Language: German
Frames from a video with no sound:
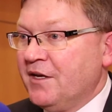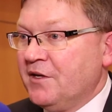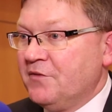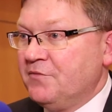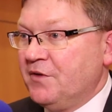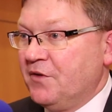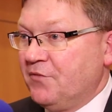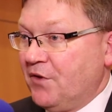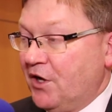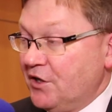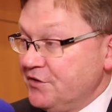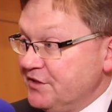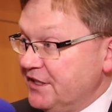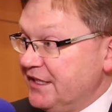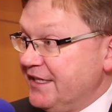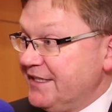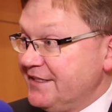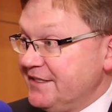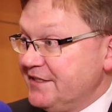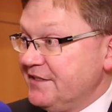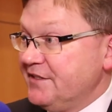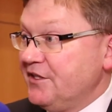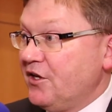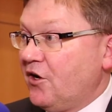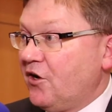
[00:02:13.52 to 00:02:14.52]
Wir waren die
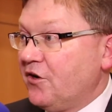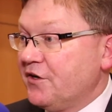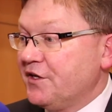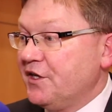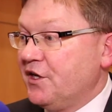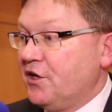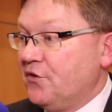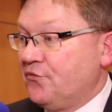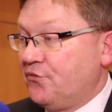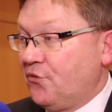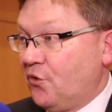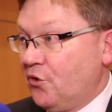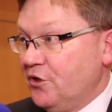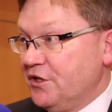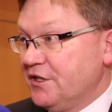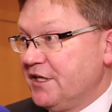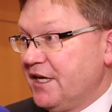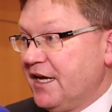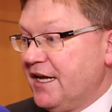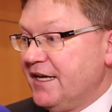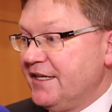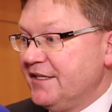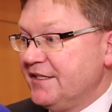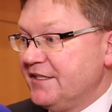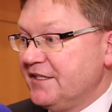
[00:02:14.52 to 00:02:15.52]
letzten Jahre
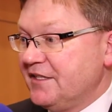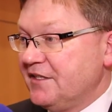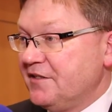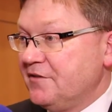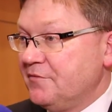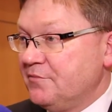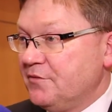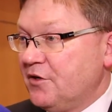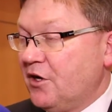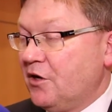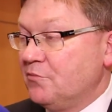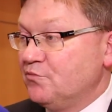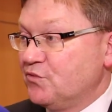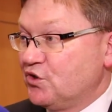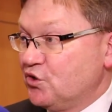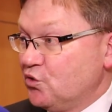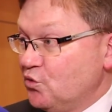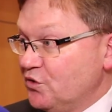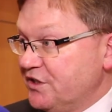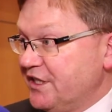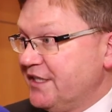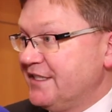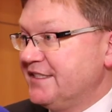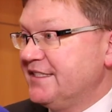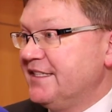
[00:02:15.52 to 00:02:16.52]
erfolgreich, haben
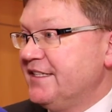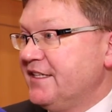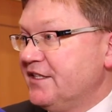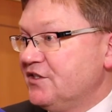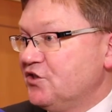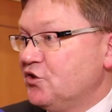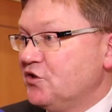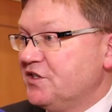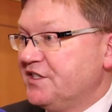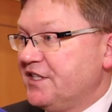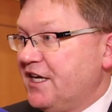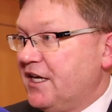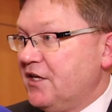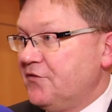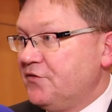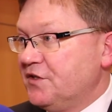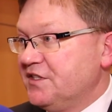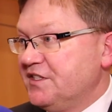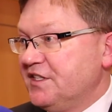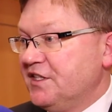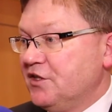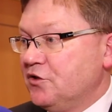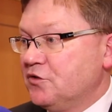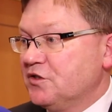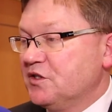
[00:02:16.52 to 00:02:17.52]
zusätzliche
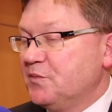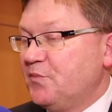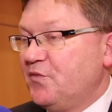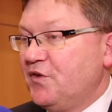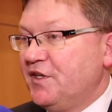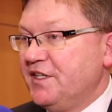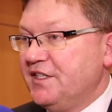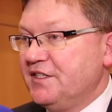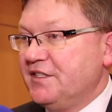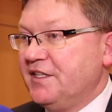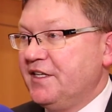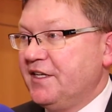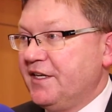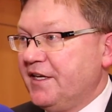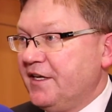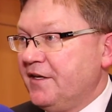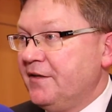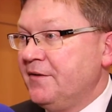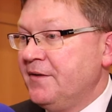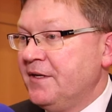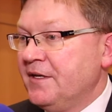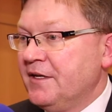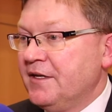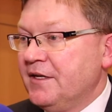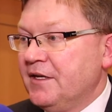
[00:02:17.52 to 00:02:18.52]
sozialversicherungspflichtige
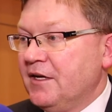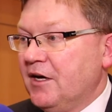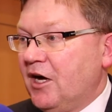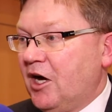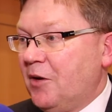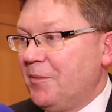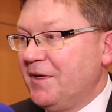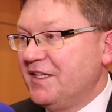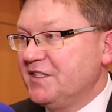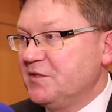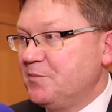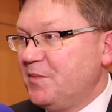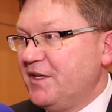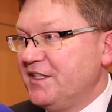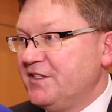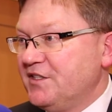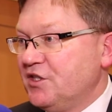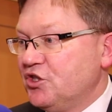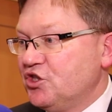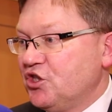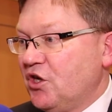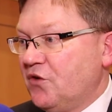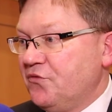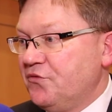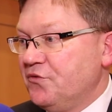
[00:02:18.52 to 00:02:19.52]

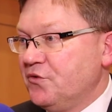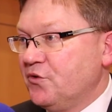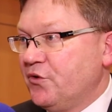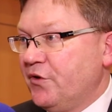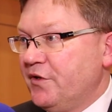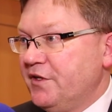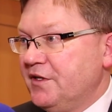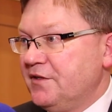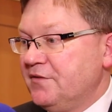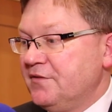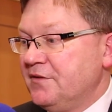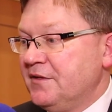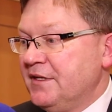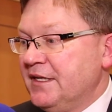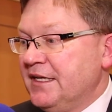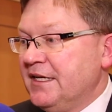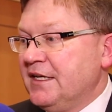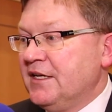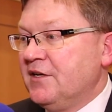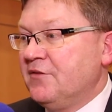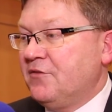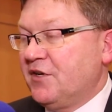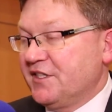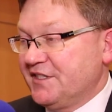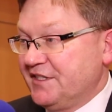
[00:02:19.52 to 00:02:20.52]
Arbeitsplätze schaffen können.
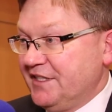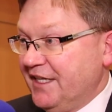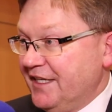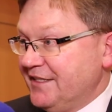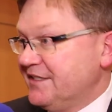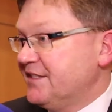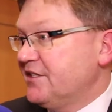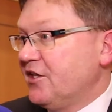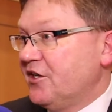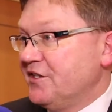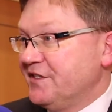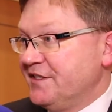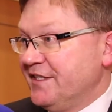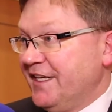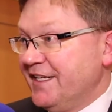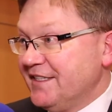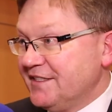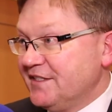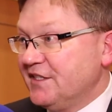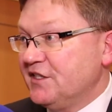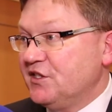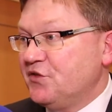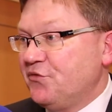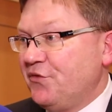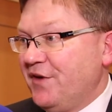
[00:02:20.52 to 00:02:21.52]
Was jetzt als
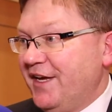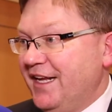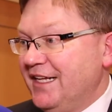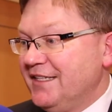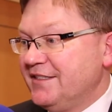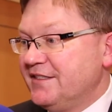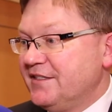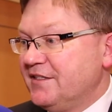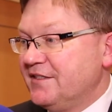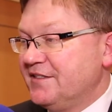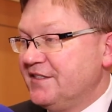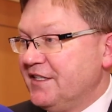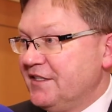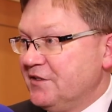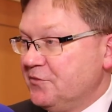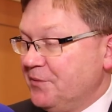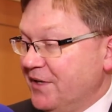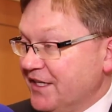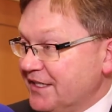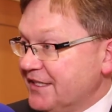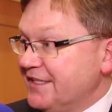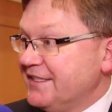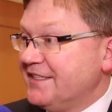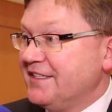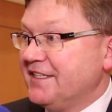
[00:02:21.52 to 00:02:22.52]
nächstes fehlt, sind
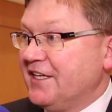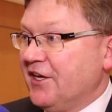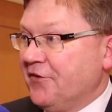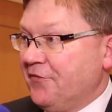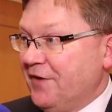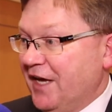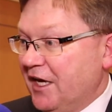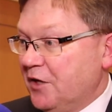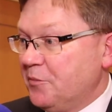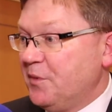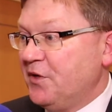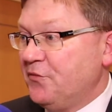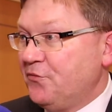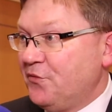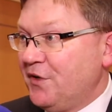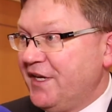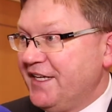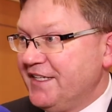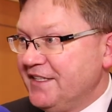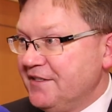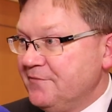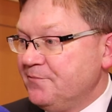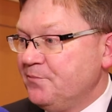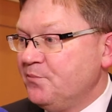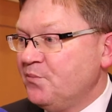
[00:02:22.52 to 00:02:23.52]
wirklich
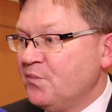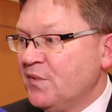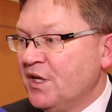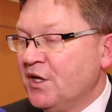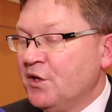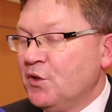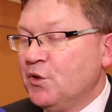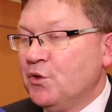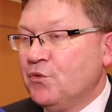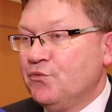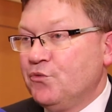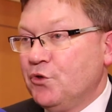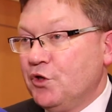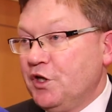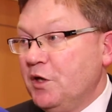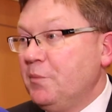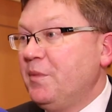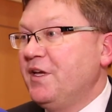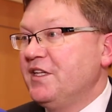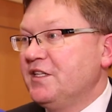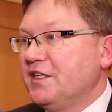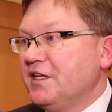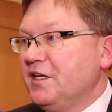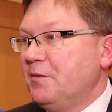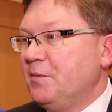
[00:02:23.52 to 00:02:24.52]
Gewerbeflächen für die
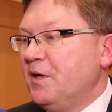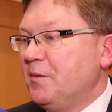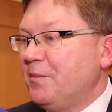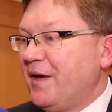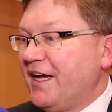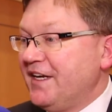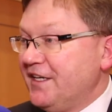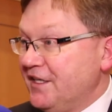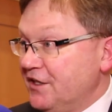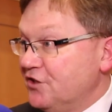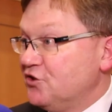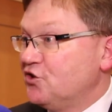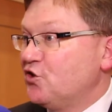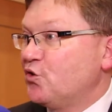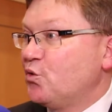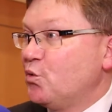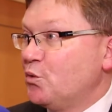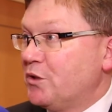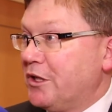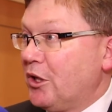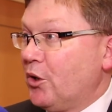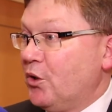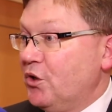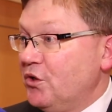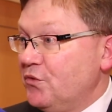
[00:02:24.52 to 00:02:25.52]
Betriebe, bei denen es
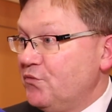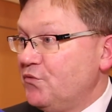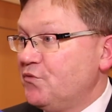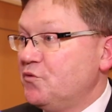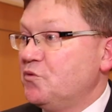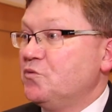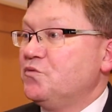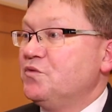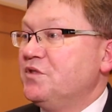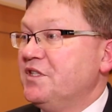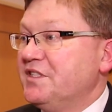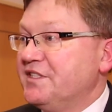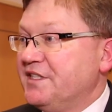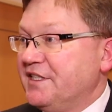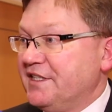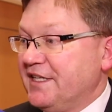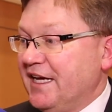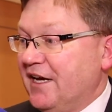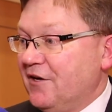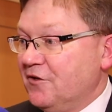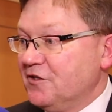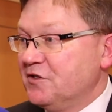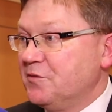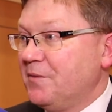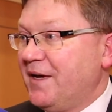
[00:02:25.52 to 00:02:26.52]
gut läuft und die
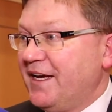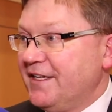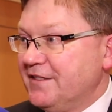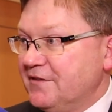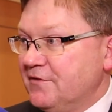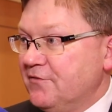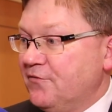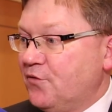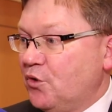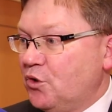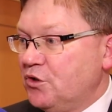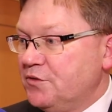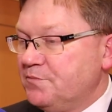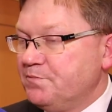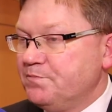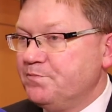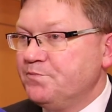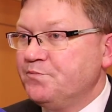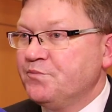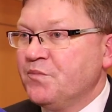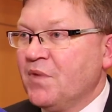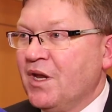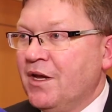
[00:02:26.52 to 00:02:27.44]
sich ausweiten wollen.